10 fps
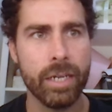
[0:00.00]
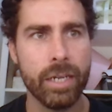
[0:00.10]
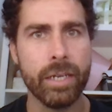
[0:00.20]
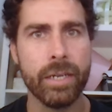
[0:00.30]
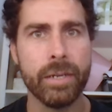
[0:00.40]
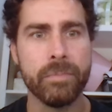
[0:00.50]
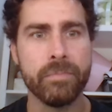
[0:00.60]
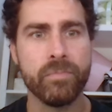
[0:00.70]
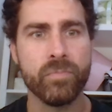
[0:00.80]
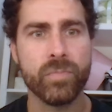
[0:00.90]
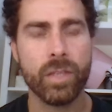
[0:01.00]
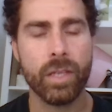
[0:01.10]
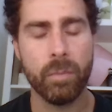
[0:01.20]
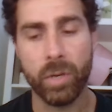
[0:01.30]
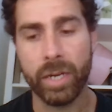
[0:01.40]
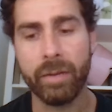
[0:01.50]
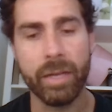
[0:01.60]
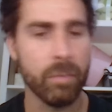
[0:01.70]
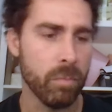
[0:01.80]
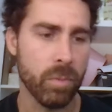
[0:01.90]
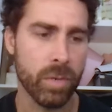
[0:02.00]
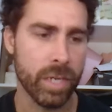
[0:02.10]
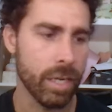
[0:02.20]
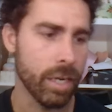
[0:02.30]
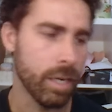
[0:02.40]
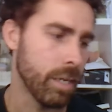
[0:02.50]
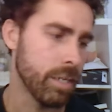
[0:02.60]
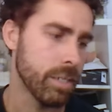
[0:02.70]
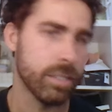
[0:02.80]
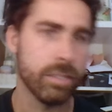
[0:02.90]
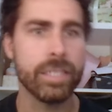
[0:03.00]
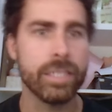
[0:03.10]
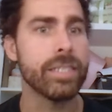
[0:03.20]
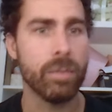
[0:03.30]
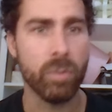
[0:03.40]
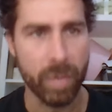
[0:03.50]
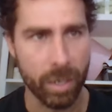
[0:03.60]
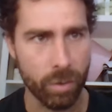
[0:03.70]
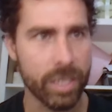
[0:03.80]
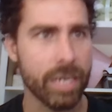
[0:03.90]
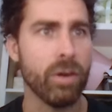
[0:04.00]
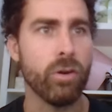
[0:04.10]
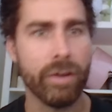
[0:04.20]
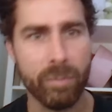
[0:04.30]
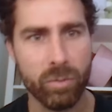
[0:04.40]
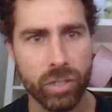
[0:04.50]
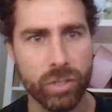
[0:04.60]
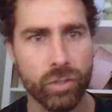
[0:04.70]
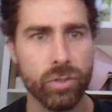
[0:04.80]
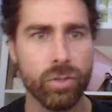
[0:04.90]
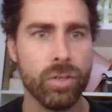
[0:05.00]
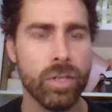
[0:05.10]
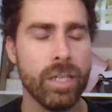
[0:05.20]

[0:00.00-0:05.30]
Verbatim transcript: Em, porque, había, porque él se sentía muy bien con el trabajo que habíamos hecho